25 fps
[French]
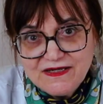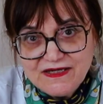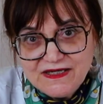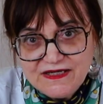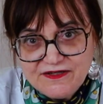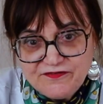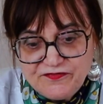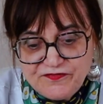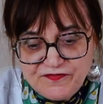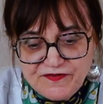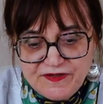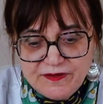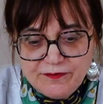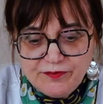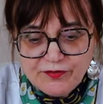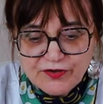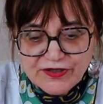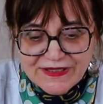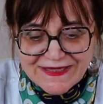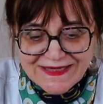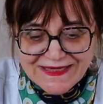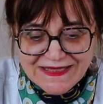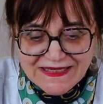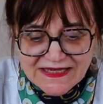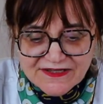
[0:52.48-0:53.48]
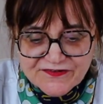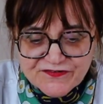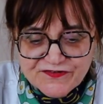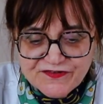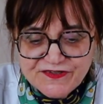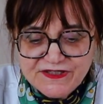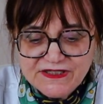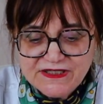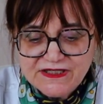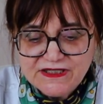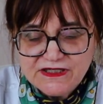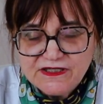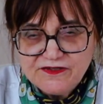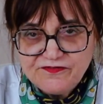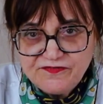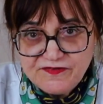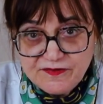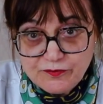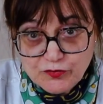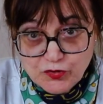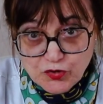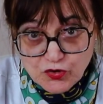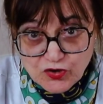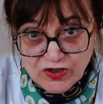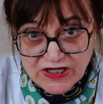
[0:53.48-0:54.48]
les fibres élastiques et les
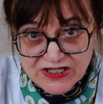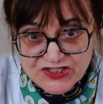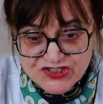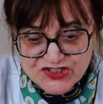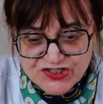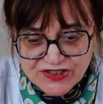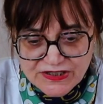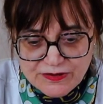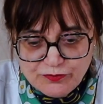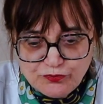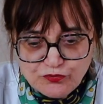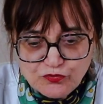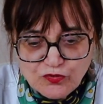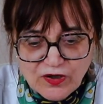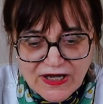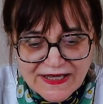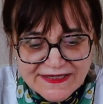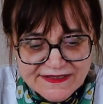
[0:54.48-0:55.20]
fibres collagènes pour